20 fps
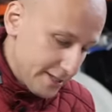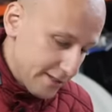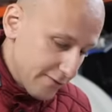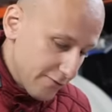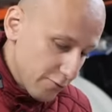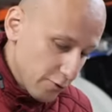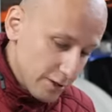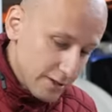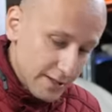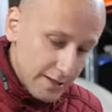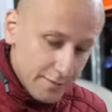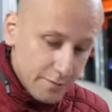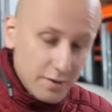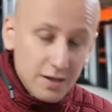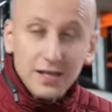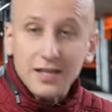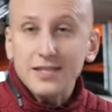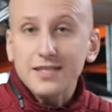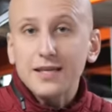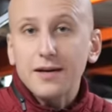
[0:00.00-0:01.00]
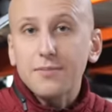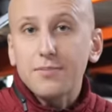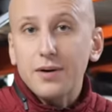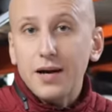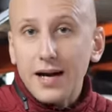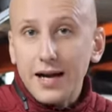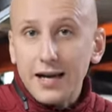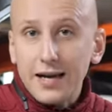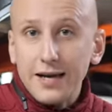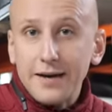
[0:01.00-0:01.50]
и сегодня мы
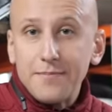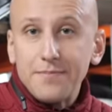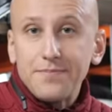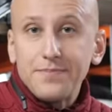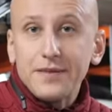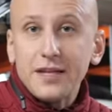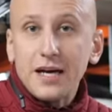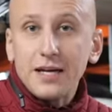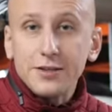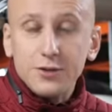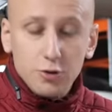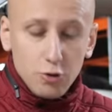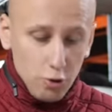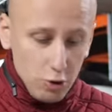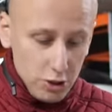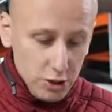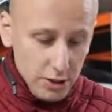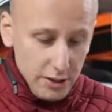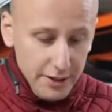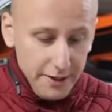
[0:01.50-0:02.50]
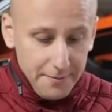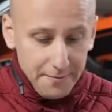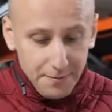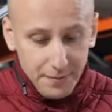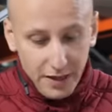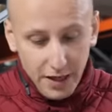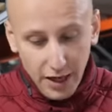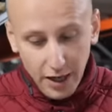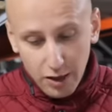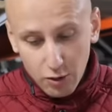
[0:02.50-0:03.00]
разобрали надежный,
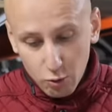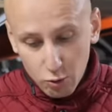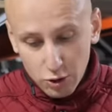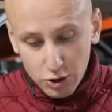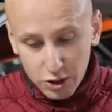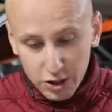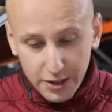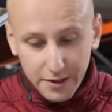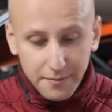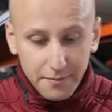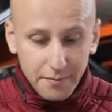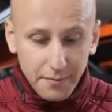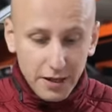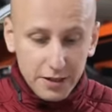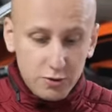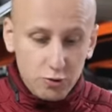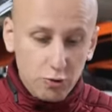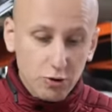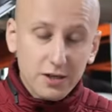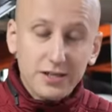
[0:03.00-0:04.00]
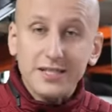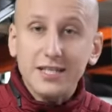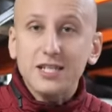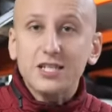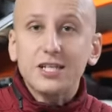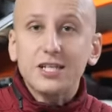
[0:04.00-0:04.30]
хороший мотор. К